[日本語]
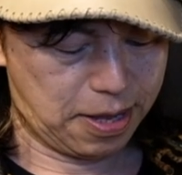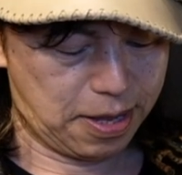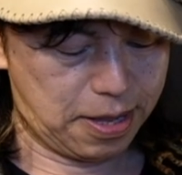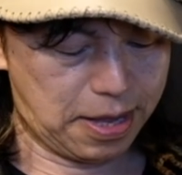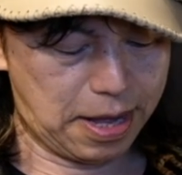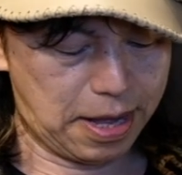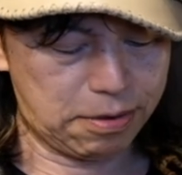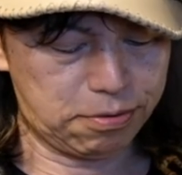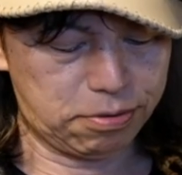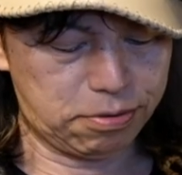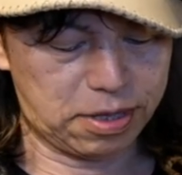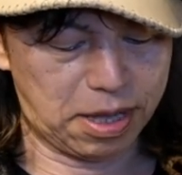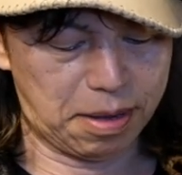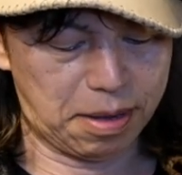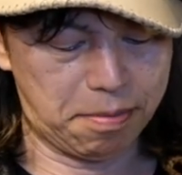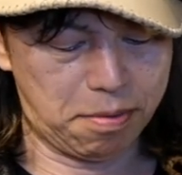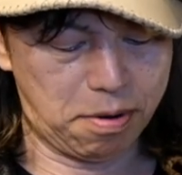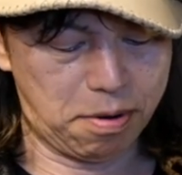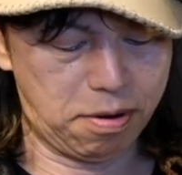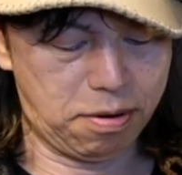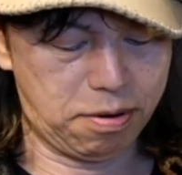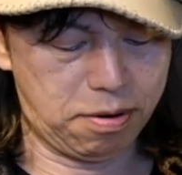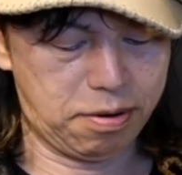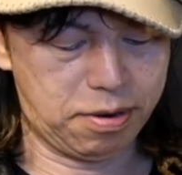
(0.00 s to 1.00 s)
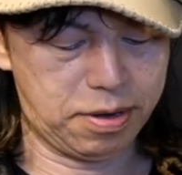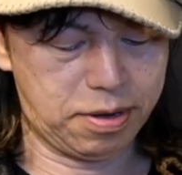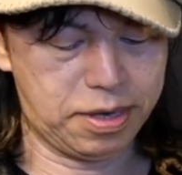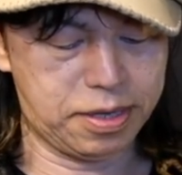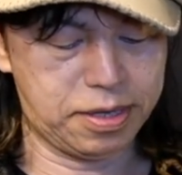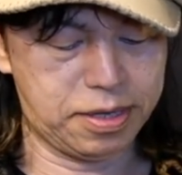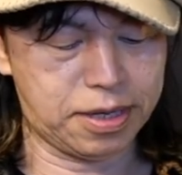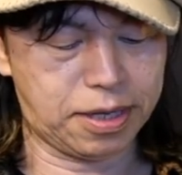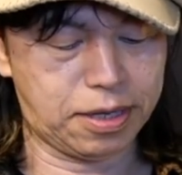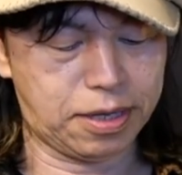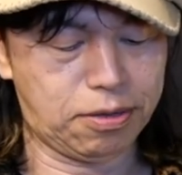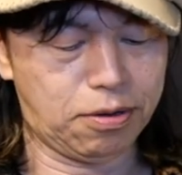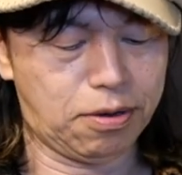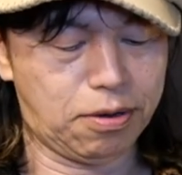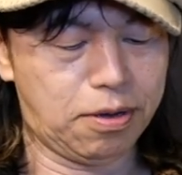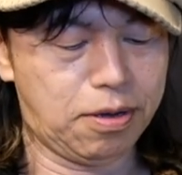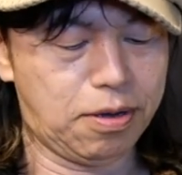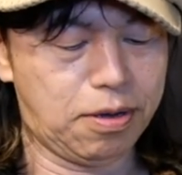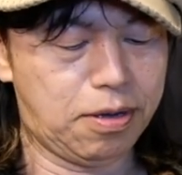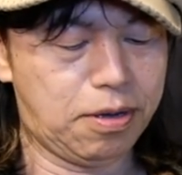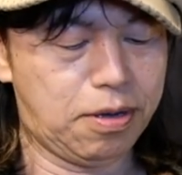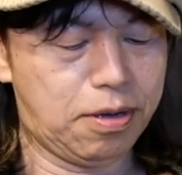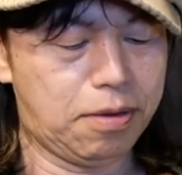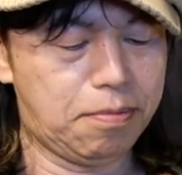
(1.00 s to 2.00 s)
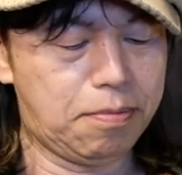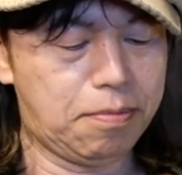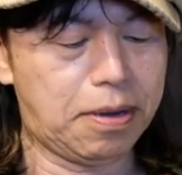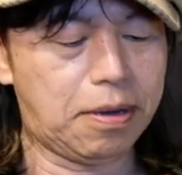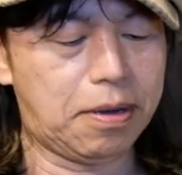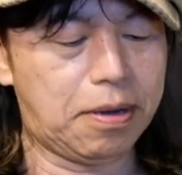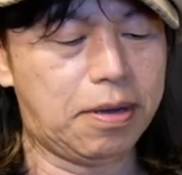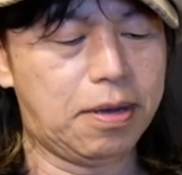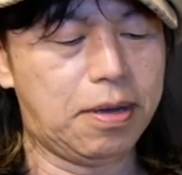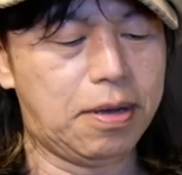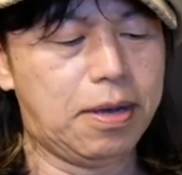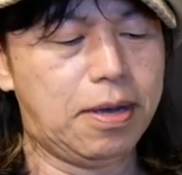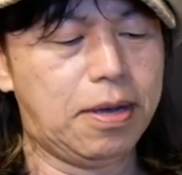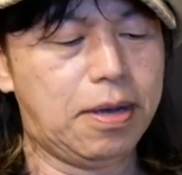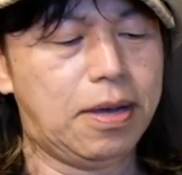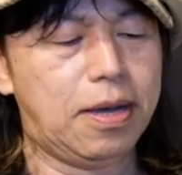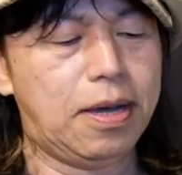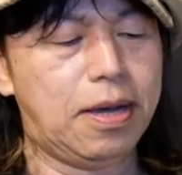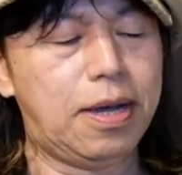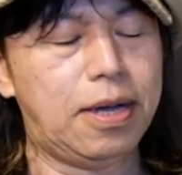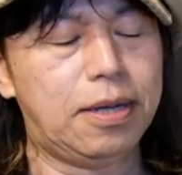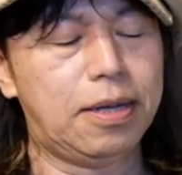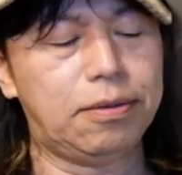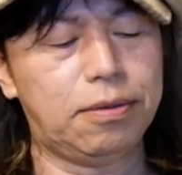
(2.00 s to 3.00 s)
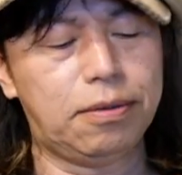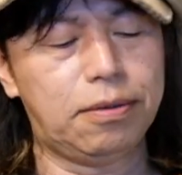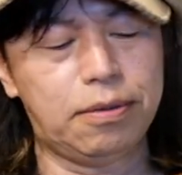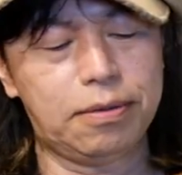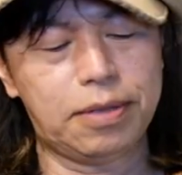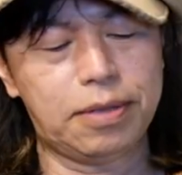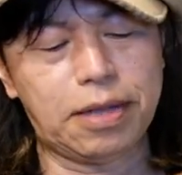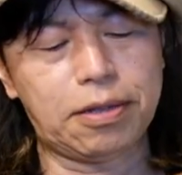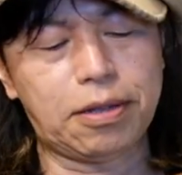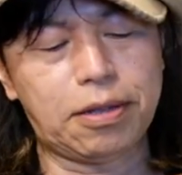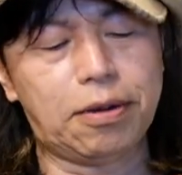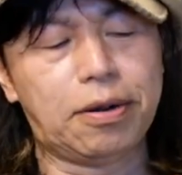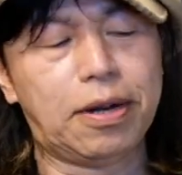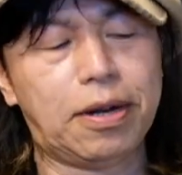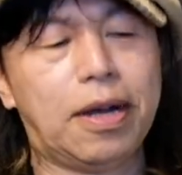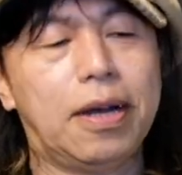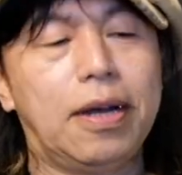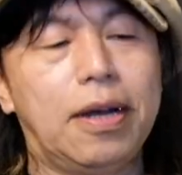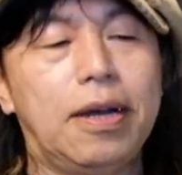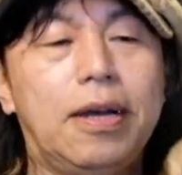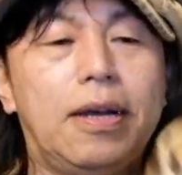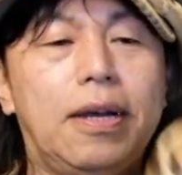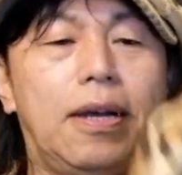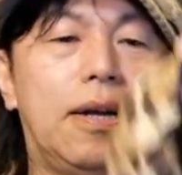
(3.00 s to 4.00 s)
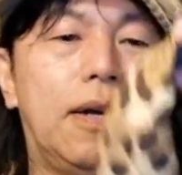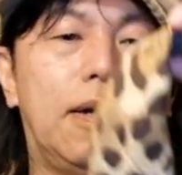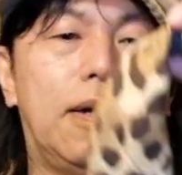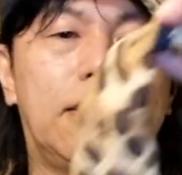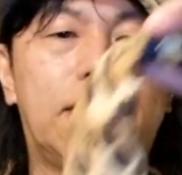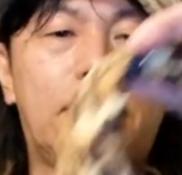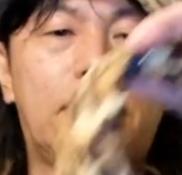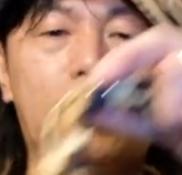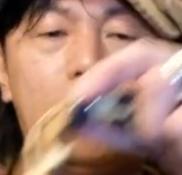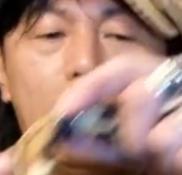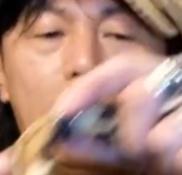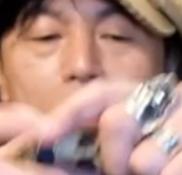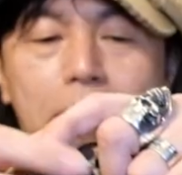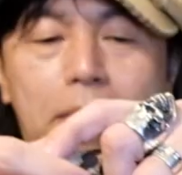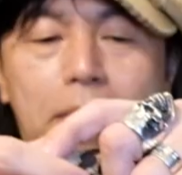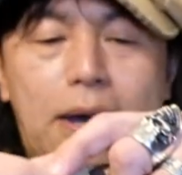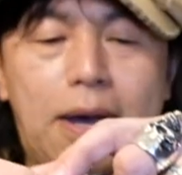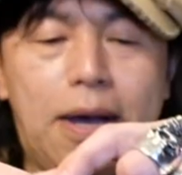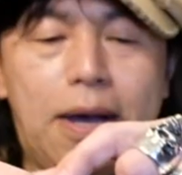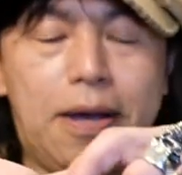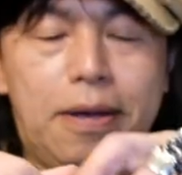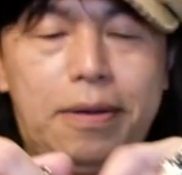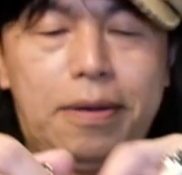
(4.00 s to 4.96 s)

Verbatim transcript: なくてもいいんやけどまああの何て言うのな例えば